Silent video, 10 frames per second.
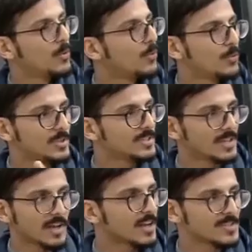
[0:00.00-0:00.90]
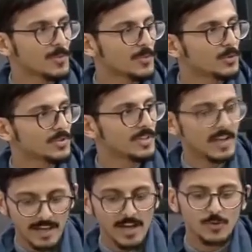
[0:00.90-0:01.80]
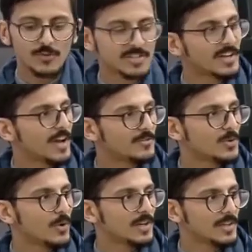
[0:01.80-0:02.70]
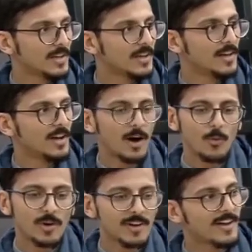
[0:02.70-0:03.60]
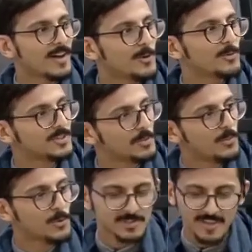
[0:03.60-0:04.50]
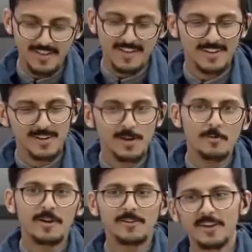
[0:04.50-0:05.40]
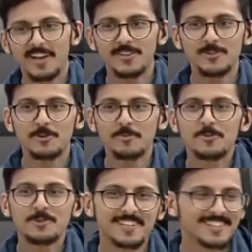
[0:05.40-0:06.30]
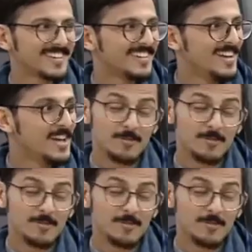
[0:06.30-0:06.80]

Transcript: ويصير خلاص مربوط انه كانه في شريحه في جوالي يس اول لا والدبوس هذاك اللي يوم انا في احد عنده دبوس كان متعب مره